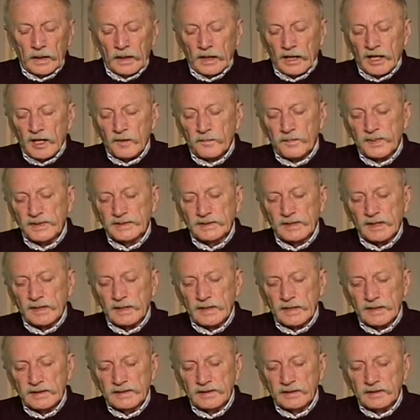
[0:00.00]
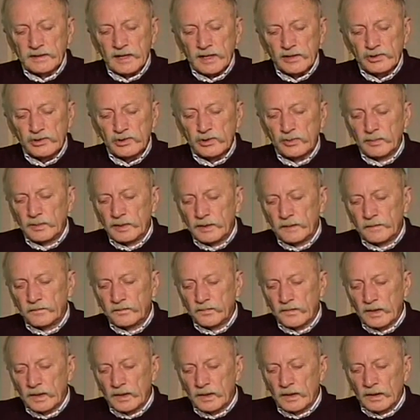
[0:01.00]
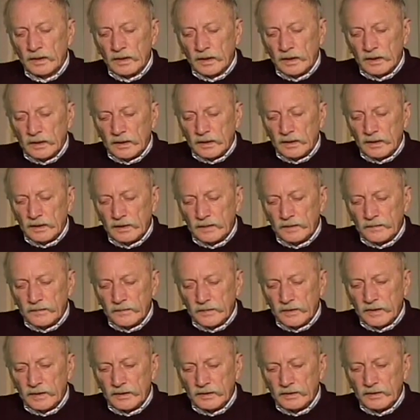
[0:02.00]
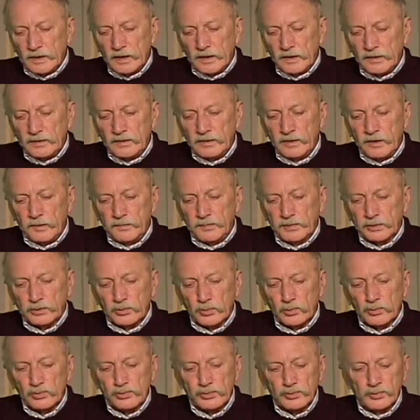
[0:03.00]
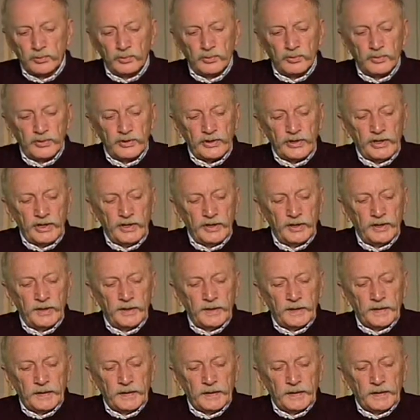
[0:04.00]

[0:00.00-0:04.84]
и постараться так, чтобы э, ни, э, ни петрушку, ни